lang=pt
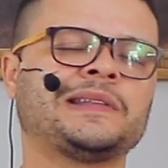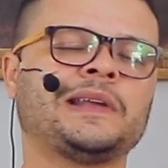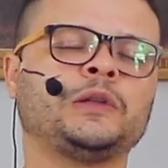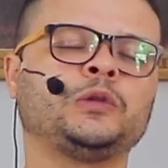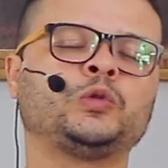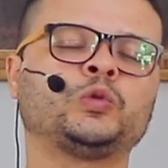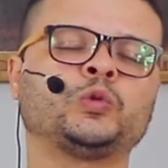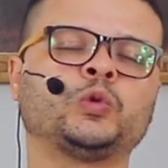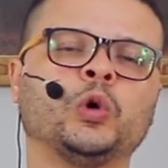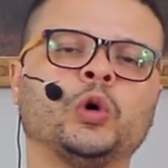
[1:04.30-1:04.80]
tem
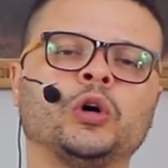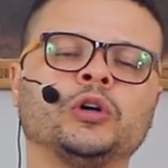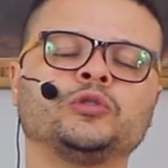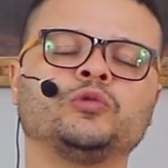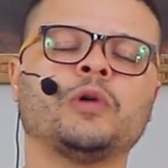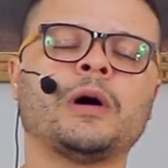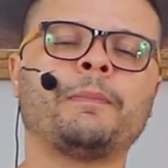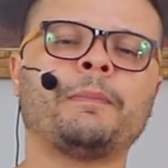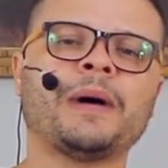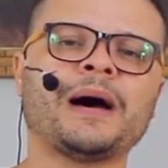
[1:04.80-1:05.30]
todo
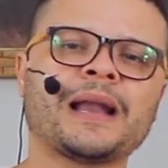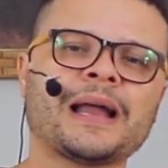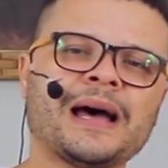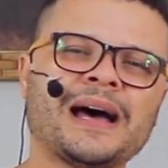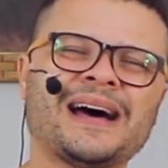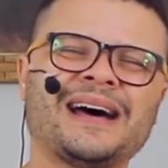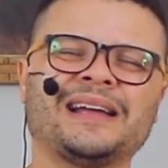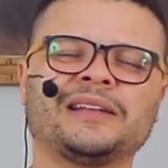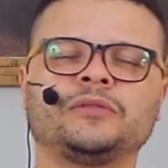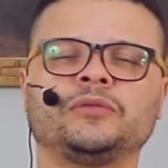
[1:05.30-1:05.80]
o
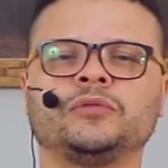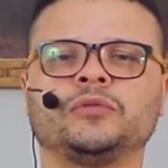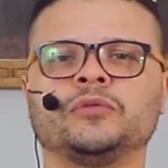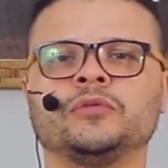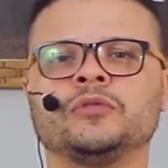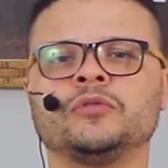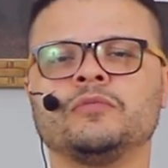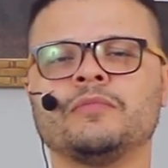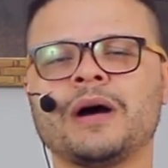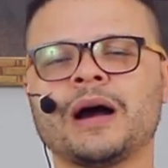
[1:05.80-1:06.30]
aparato,
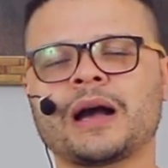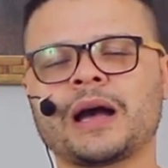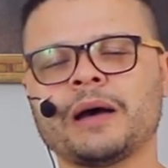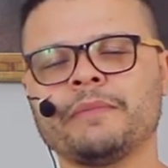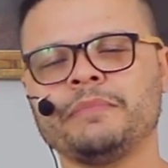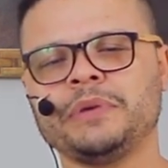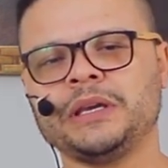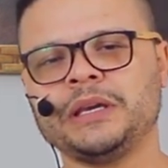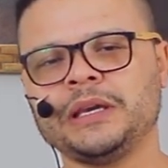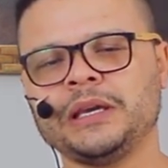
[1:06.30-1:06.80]
uma
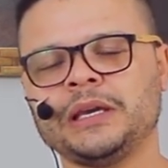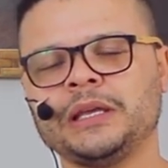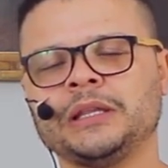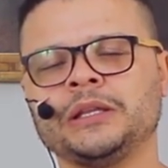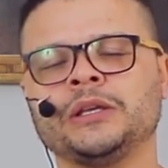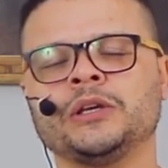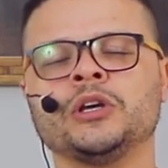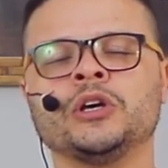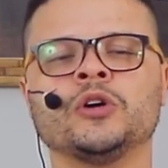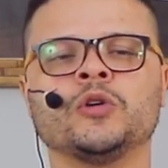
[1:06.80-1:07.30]

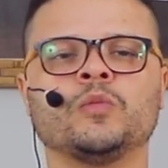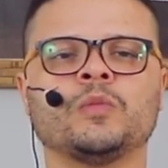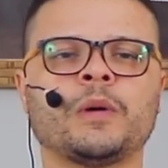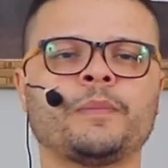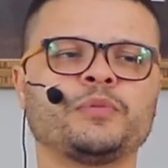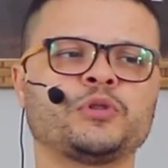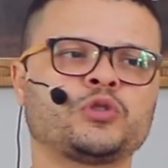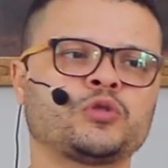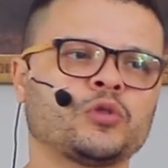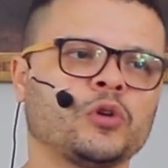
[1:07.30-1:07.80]
cabine, uma
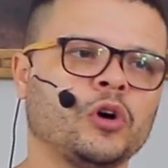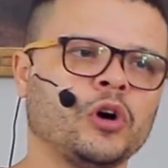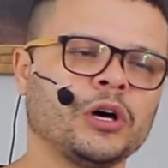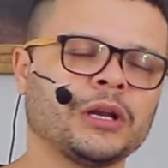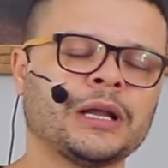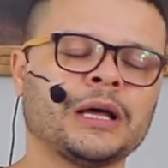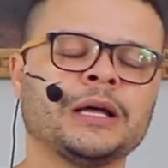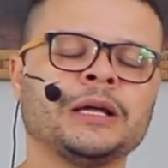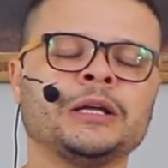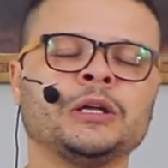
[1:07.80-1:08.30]

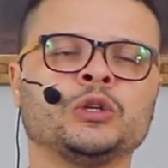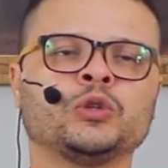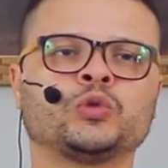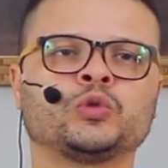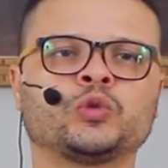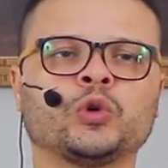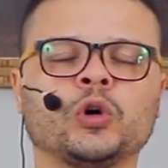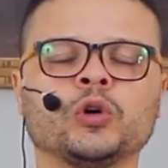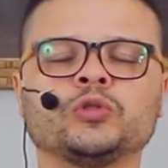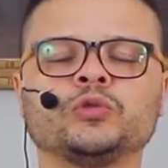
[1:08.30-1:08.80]
pistola,
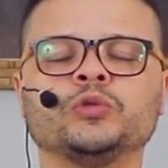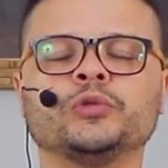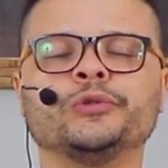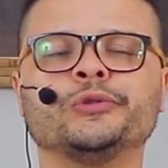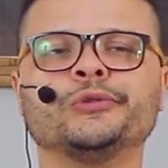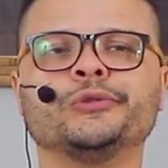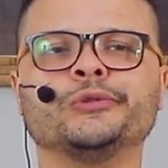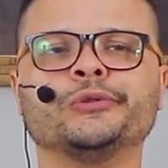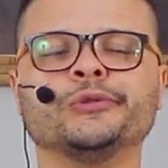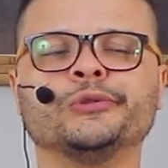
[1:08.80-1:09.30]
todo
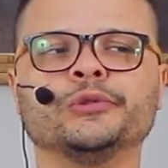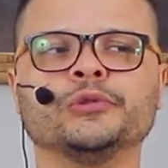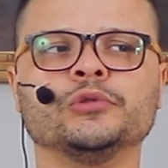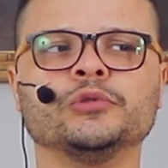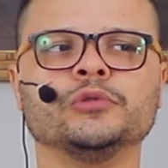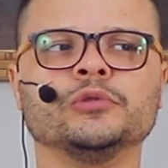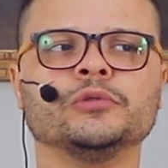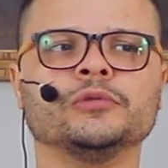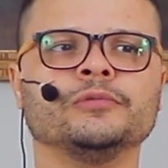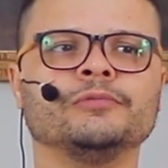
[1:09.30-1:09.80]

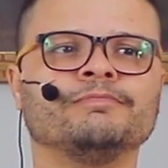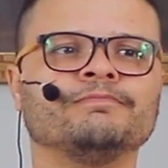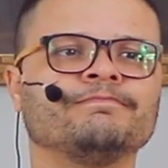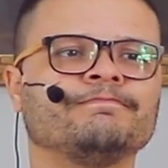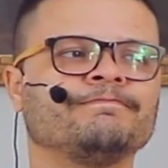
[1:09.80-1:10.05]
o.